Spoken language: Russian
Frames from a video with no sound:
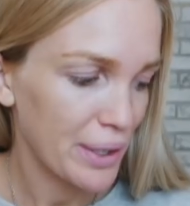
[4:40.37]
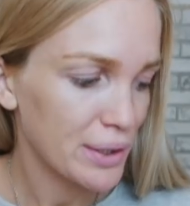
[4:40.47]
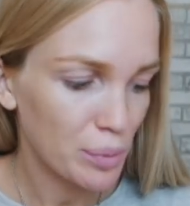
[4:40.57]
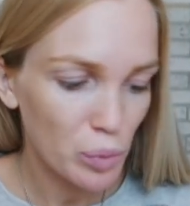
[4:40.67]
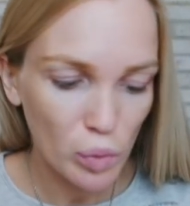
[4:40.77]

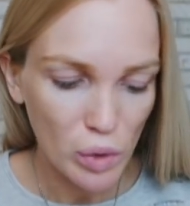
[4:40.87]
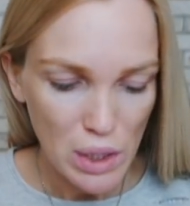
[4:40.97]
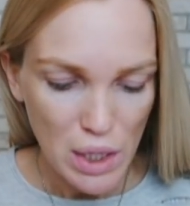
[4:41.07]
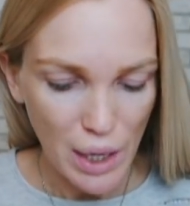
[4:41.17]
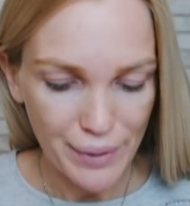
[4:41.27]
поэтому
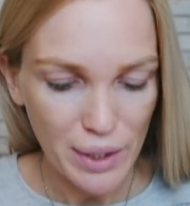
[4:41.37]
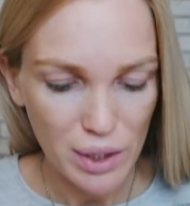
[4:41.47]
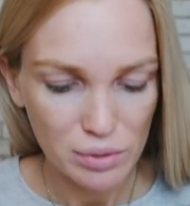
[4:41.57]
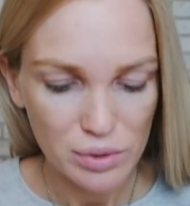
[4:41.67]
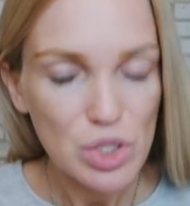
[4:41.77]

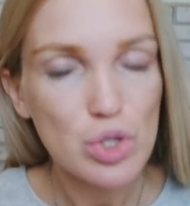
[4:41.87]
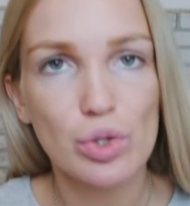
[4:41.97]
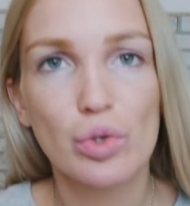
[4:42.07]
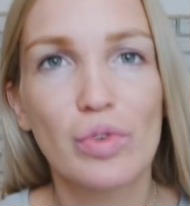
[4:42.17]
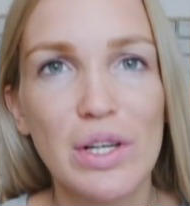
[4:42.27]
она
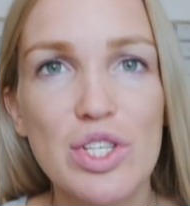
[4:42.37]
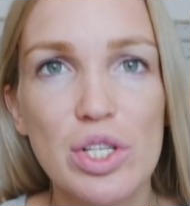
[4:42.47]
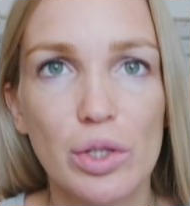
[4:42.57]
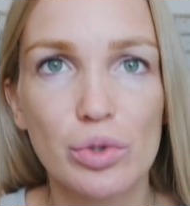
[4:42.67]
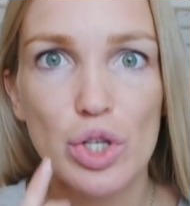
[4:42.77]
ничего не
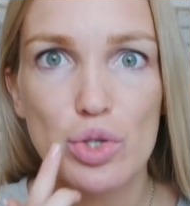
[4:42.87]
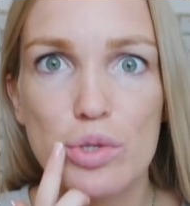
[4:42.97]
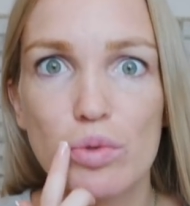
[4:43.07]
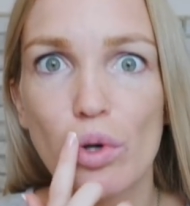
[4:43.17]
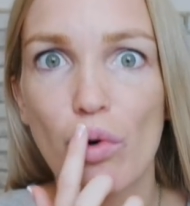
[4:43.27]
увеличила, но я
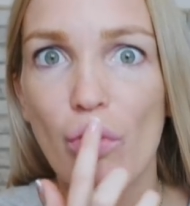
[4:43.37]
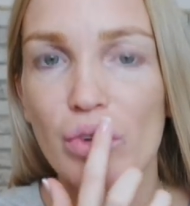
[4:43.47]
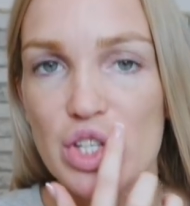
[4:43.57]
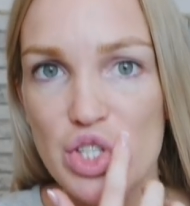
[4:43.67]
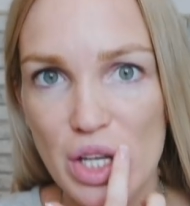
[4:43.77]
чувствую такое
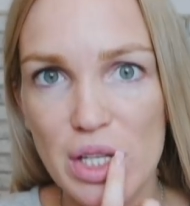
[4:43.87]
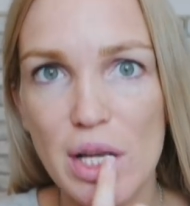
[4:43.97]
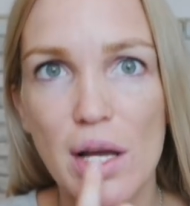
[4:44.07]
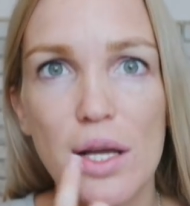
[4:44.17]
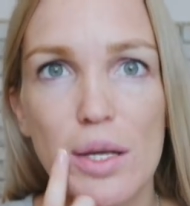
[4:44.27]

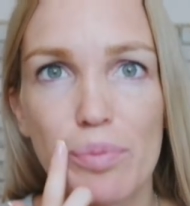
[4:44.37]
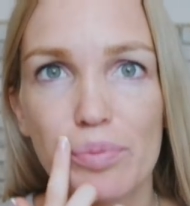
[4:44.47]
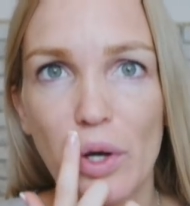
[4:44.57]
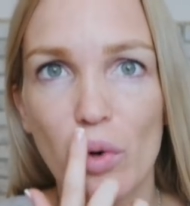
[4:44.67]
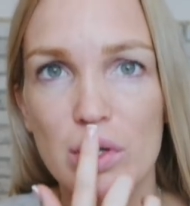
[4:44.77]
увлажнение и
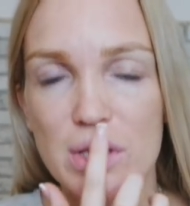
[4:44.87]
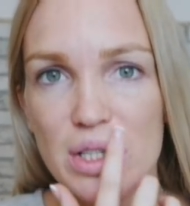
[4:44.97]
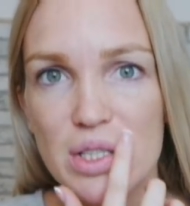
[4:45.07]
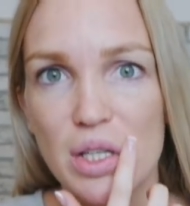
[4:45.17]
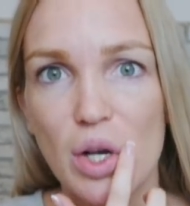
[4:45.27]
такое,
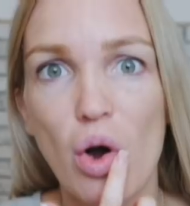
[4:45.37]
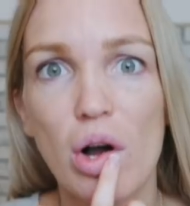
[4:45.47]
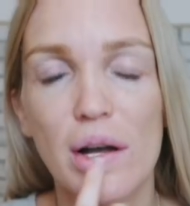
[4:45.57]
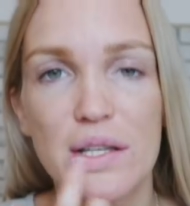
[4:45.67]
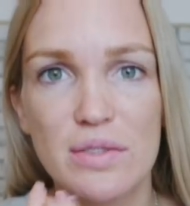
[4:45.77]
знаете,
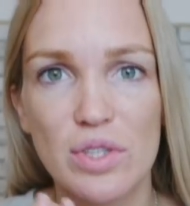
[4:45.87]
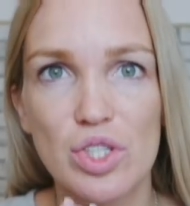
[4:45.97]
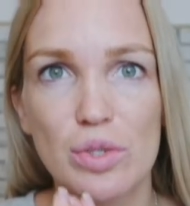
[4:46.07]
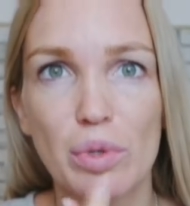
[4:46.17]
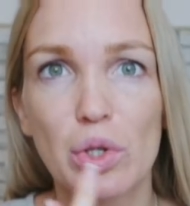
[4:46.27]
легкое,
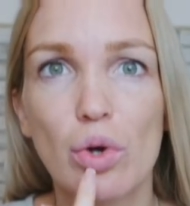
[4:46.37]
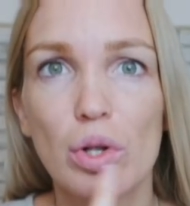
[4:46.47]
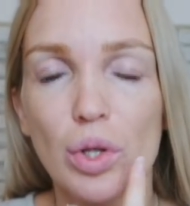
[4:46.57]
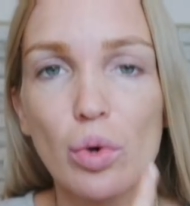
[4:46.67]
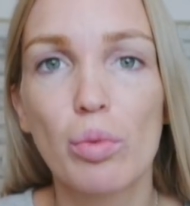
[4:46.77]
свежий
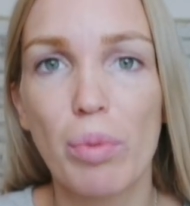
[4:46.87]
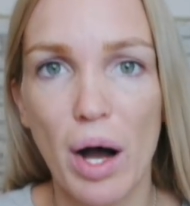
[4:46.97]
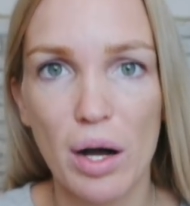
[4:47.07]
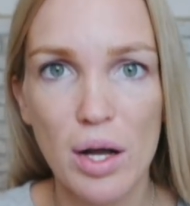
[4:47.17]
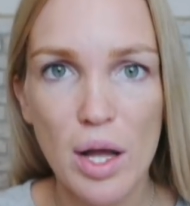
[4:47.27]
ментол на
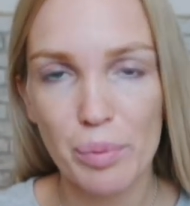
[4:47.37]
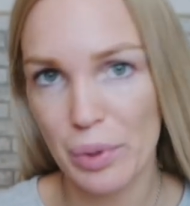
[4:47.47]
губах.